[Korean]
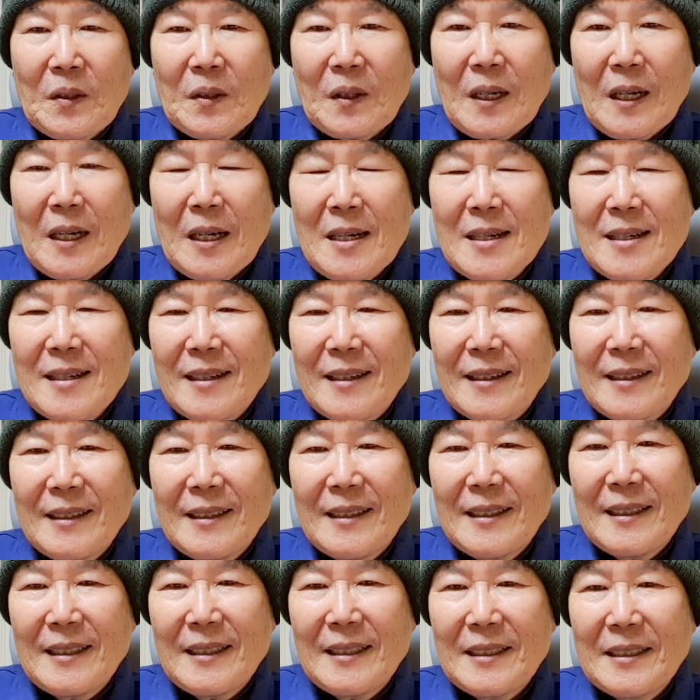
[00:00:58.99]
가
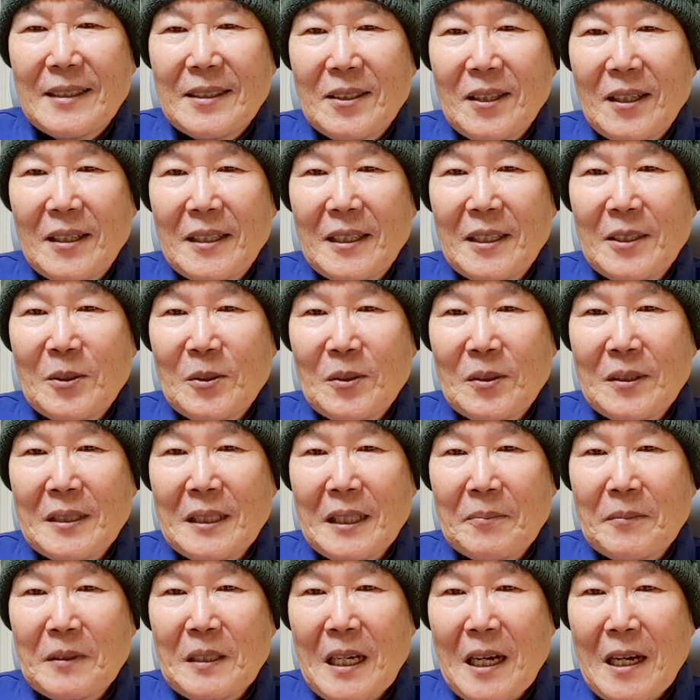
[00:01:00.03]
어, 저한테
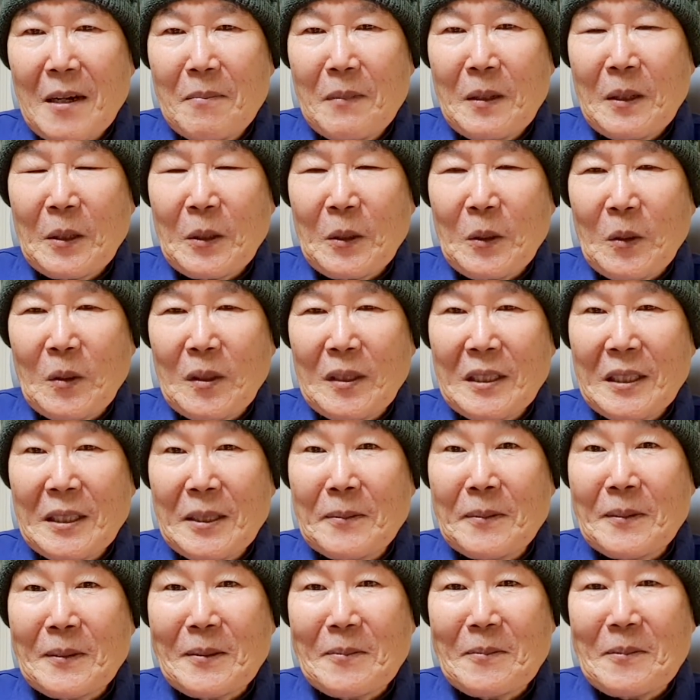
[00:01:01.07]
준참 삶의 교훈이
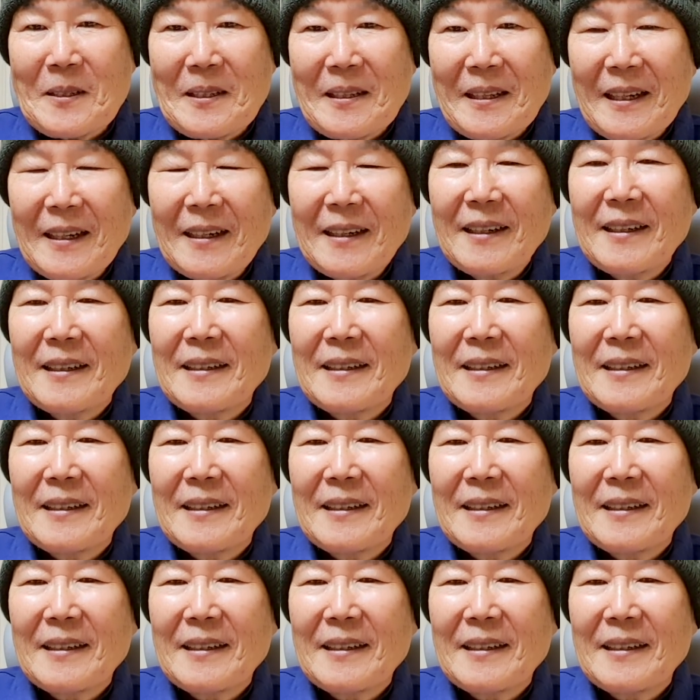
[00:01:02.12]
깊습니다.